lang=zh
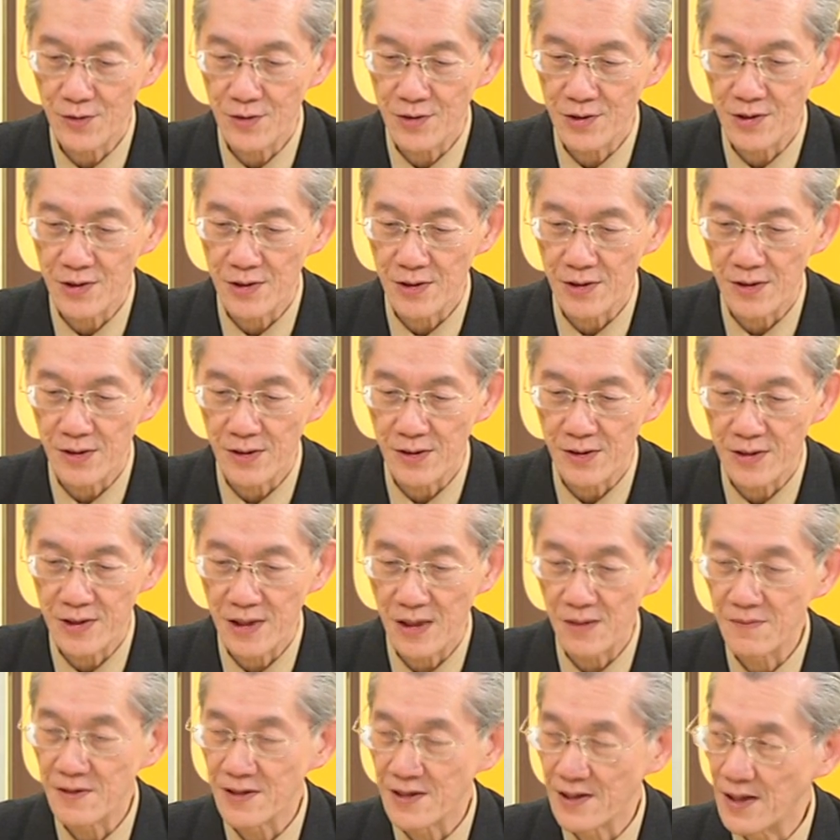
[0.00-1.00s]
是
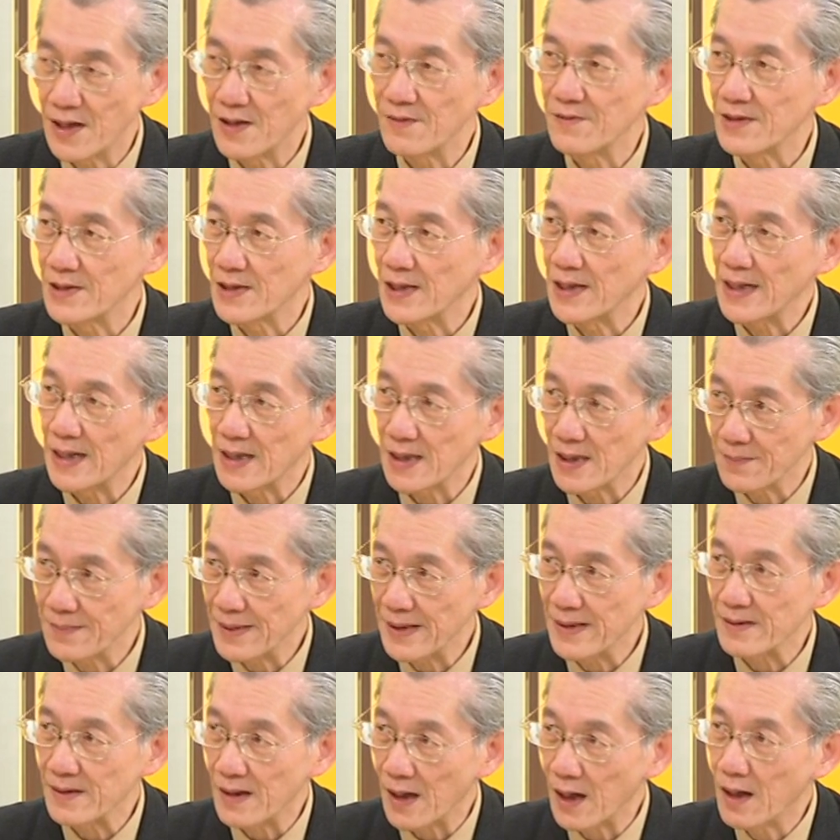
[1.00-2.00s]
Seven Eleven 的两个
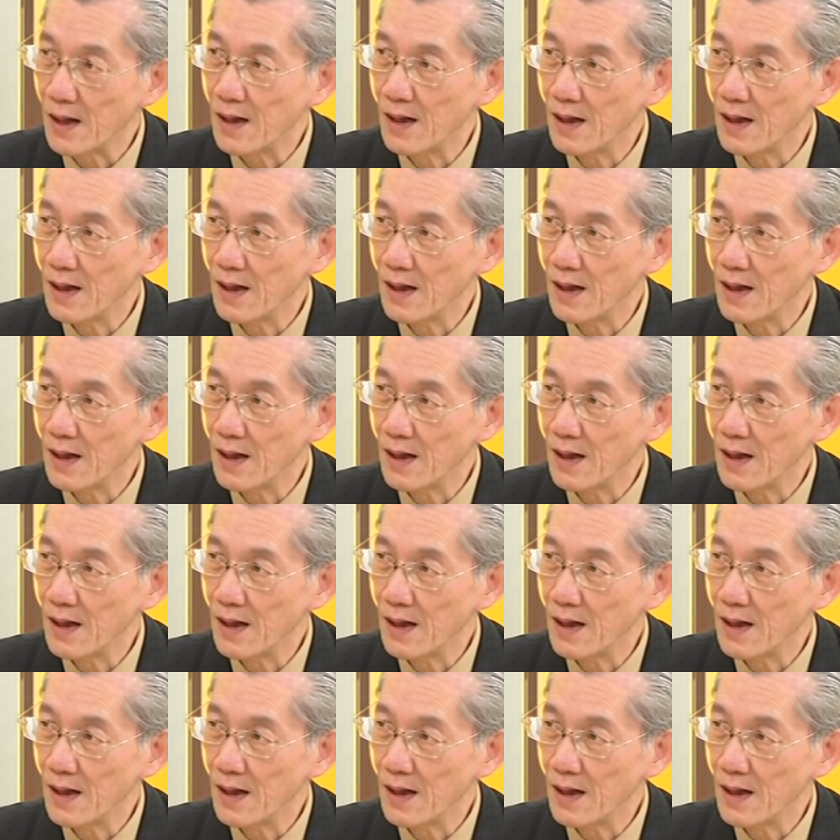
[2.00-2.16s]
便当，